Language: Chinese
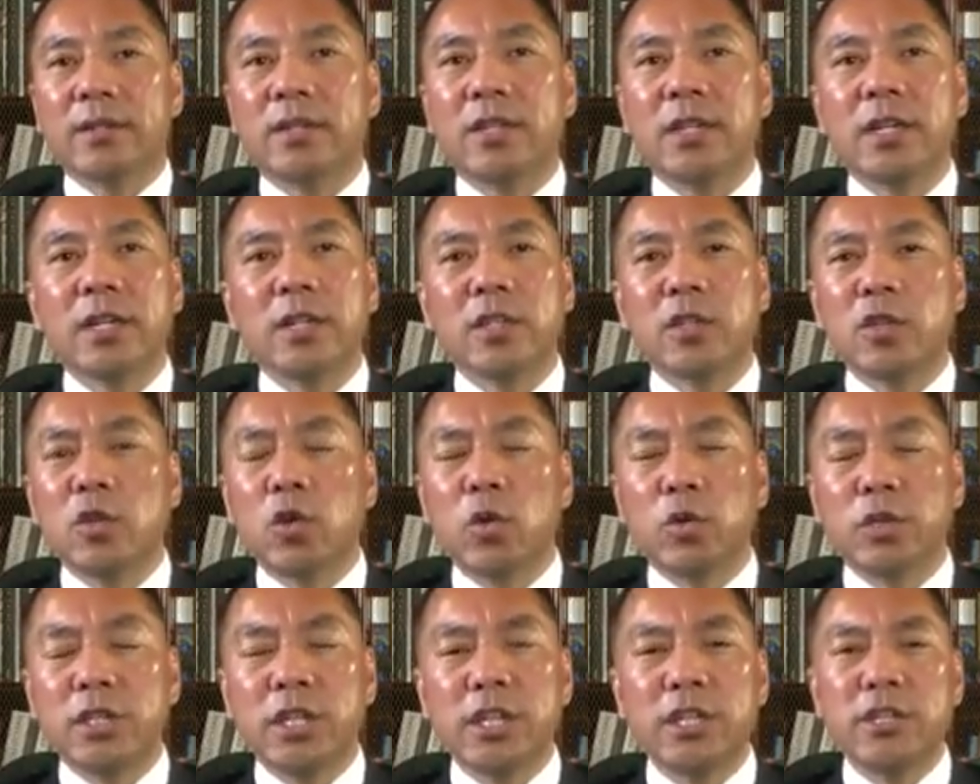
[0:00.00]
这个
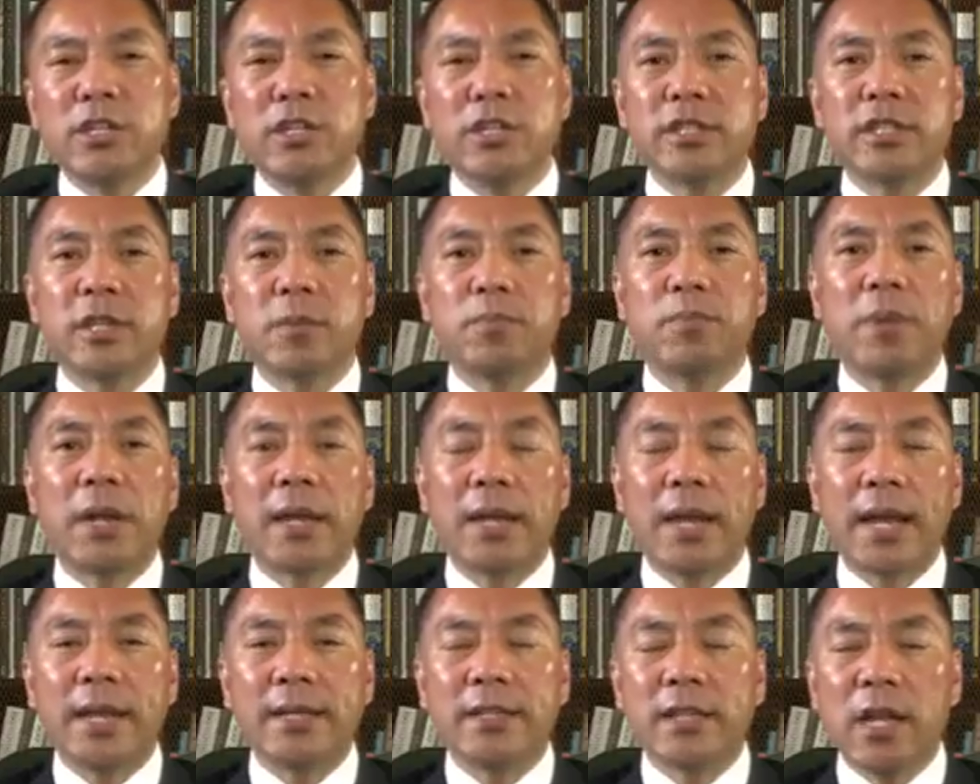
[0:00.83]
有些事情
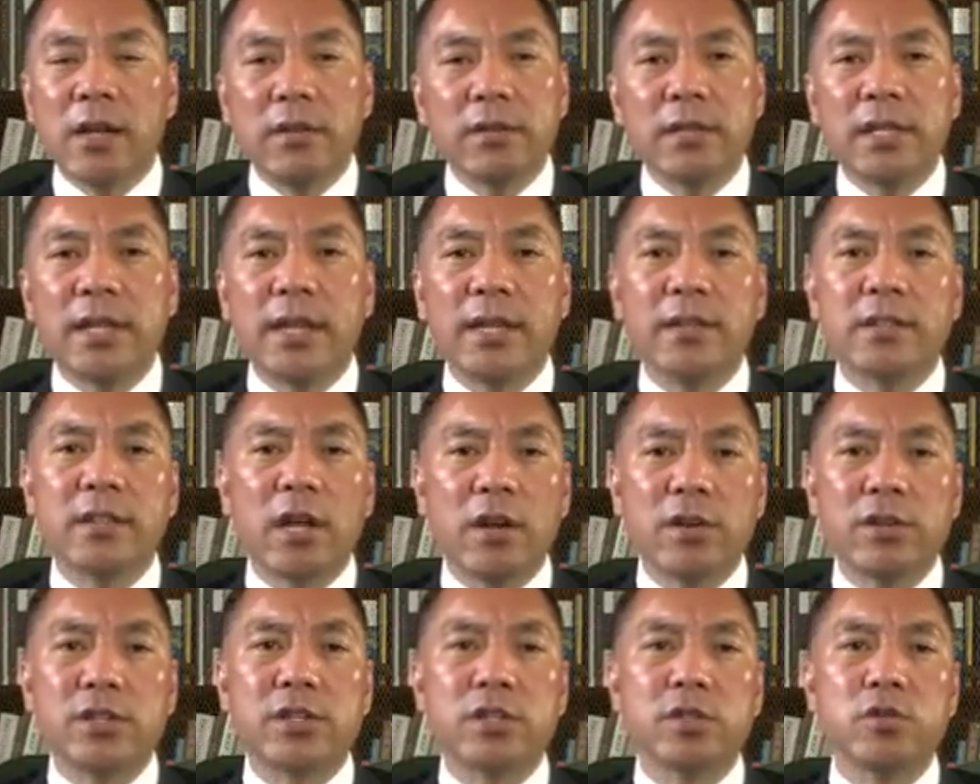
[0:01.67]
本来当天
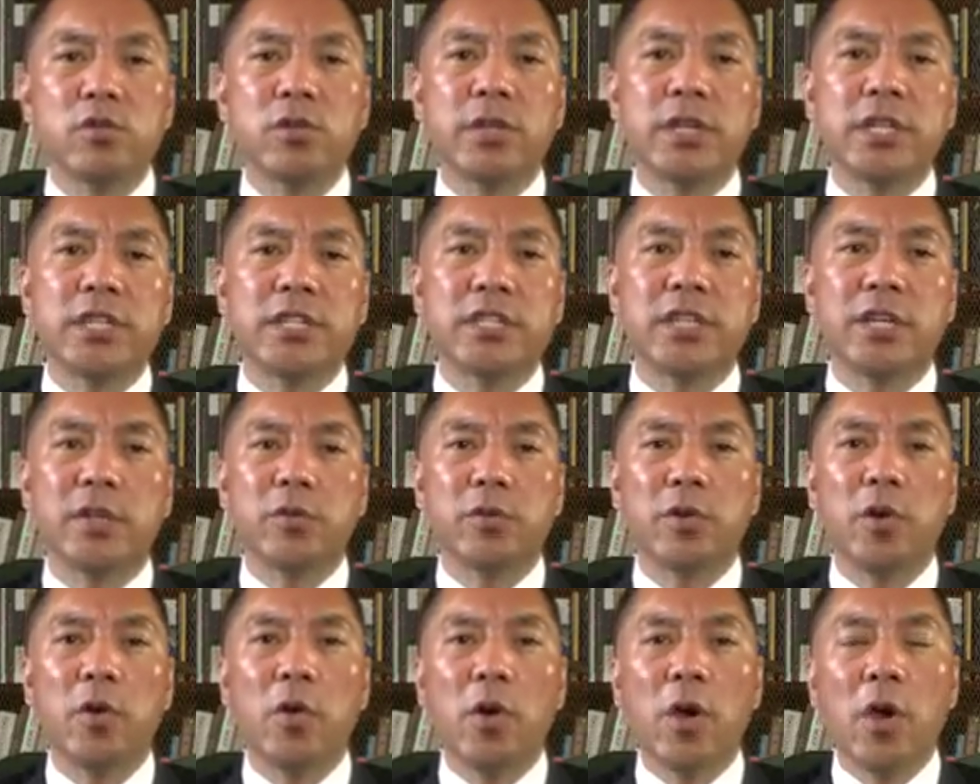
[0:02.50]
当时就可以解
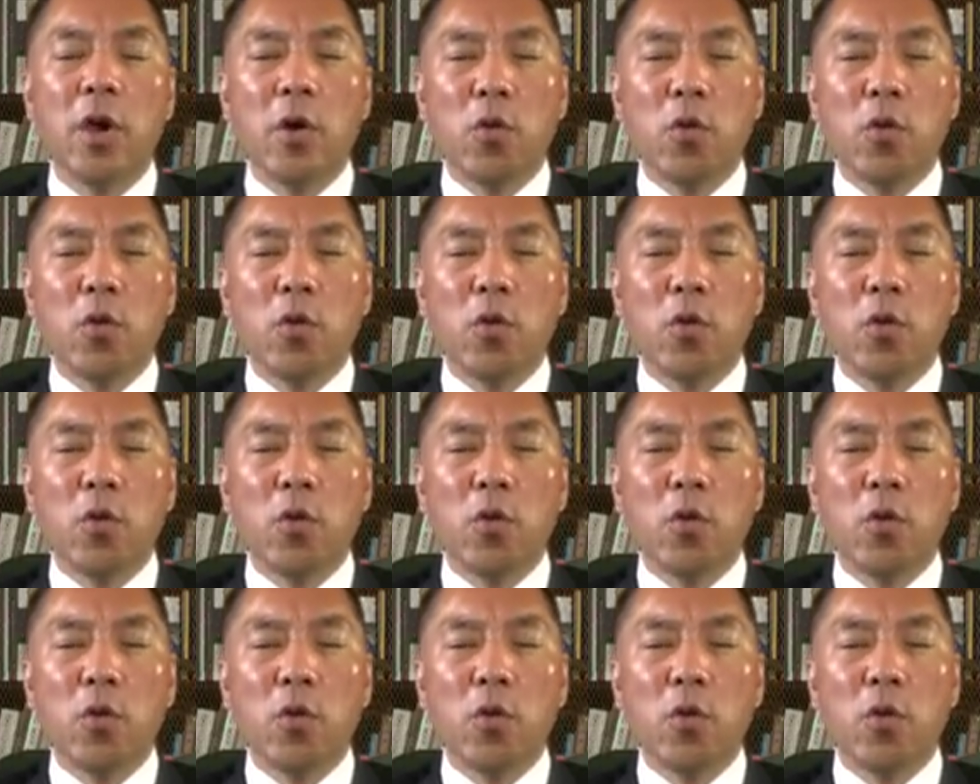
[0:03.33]
决，